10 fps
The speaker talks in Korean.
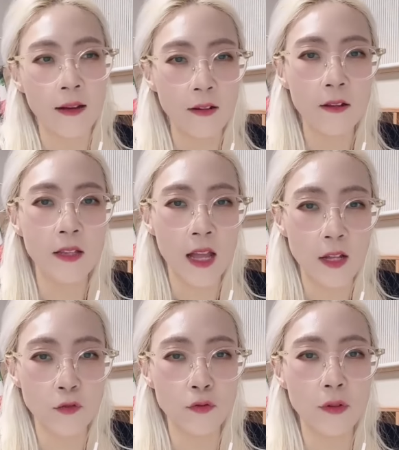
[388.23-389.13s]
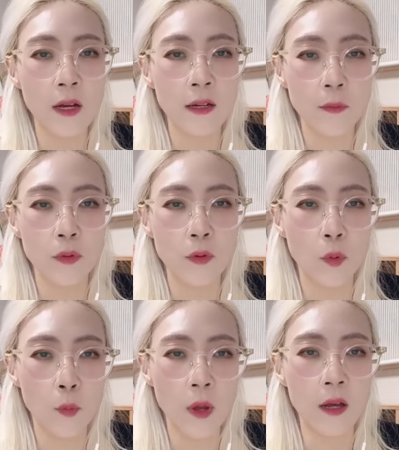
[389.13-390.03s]
그런데 주가 그래프를
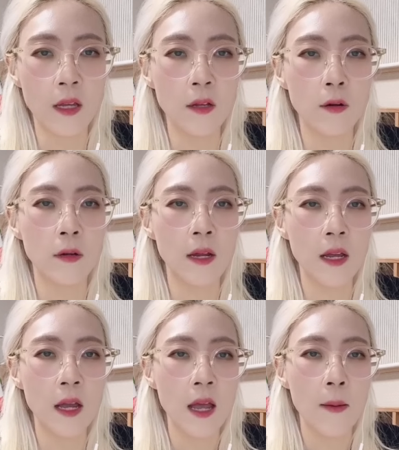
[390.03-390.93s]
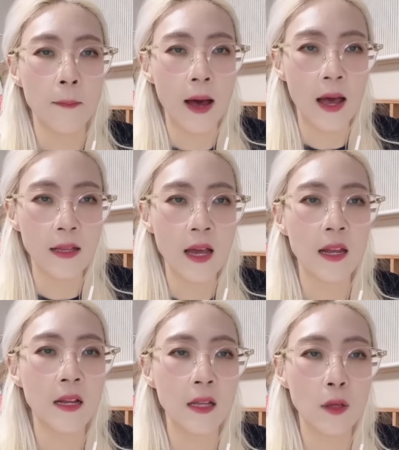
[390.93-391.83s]
보면 1월에 많이
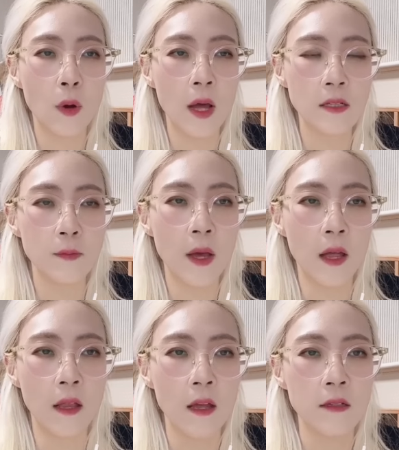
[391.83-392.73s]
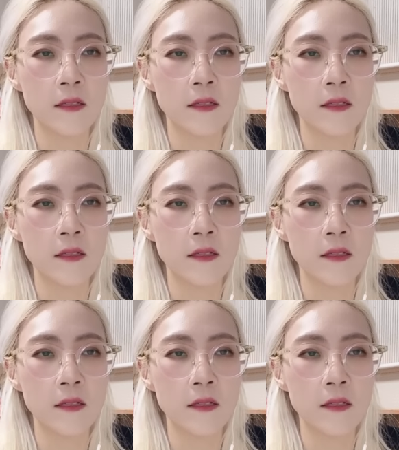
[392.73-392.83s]
하락했다고 하지만